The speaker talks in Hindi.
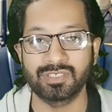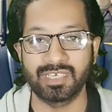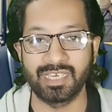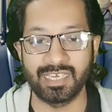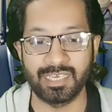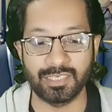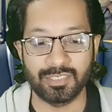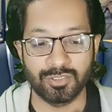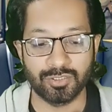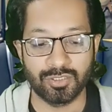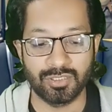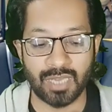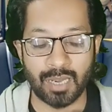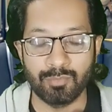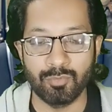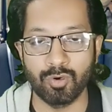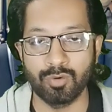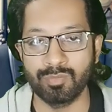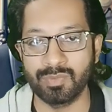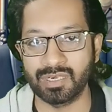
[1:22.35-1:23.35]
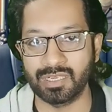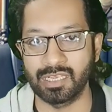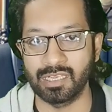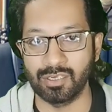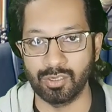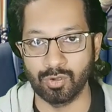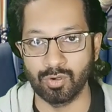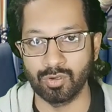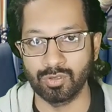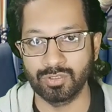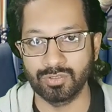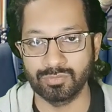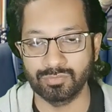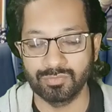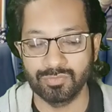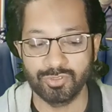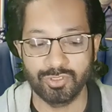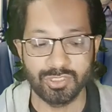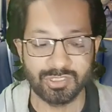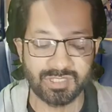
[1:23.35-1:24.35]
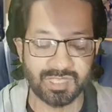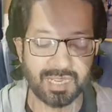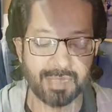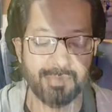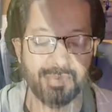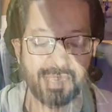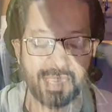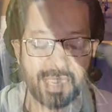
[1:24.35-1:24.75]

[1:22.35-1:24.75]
कि कम उम्र के लोग जितने भी